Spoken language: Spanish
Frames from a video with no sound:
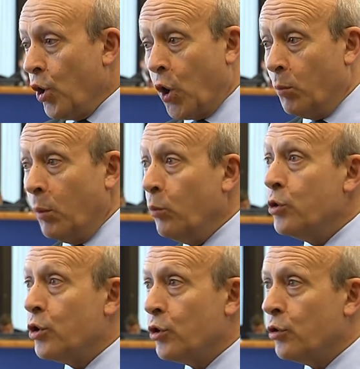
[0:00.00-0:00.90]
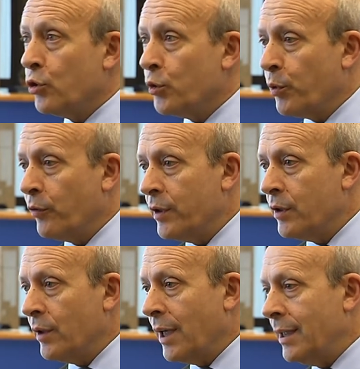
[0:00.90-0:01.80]
como muchos otros
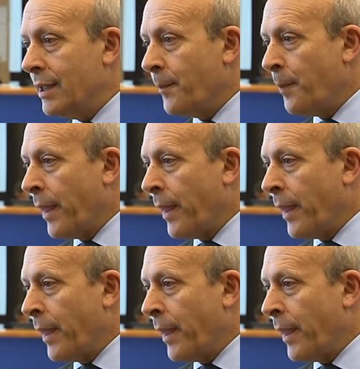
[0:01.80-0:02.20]
profesionales,